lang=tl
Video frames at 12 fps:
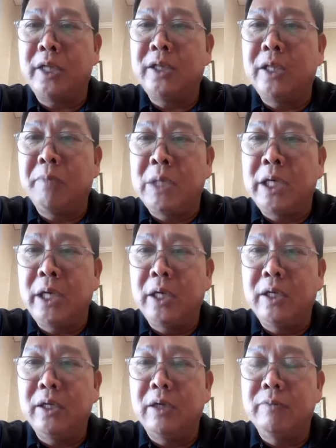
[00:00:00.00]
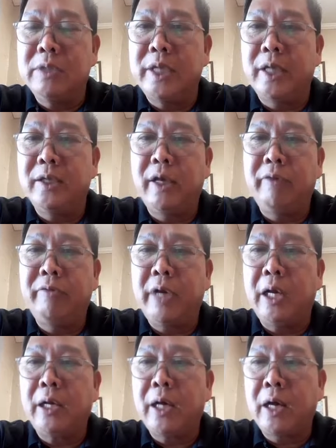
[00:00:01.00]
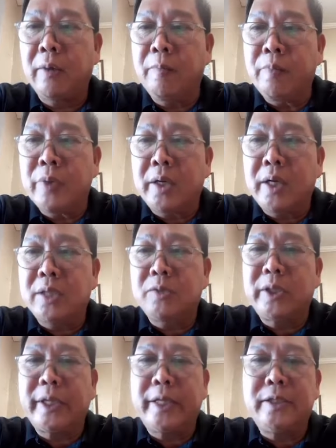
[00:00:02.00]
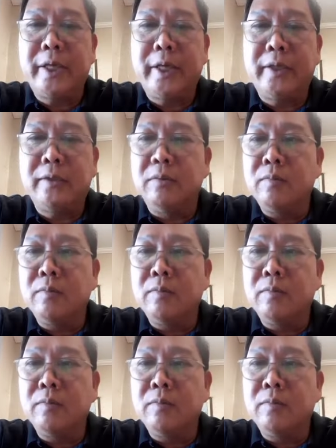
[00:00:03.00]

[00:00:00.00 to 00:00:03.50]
At the beginning of this NTFL Cup, that's what I said.